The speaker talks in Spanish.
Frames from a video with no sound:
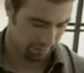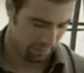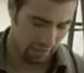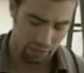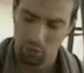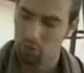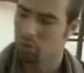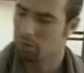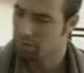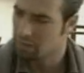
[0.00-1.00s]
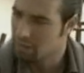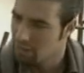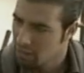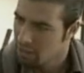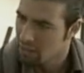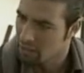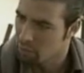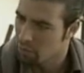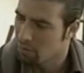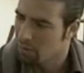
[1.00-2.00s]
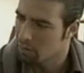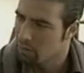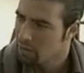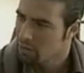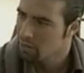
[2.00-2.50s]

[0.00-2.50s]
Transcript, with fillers: ¿Y Cachorro cómo está? ¿Has vuelto a hablar con él?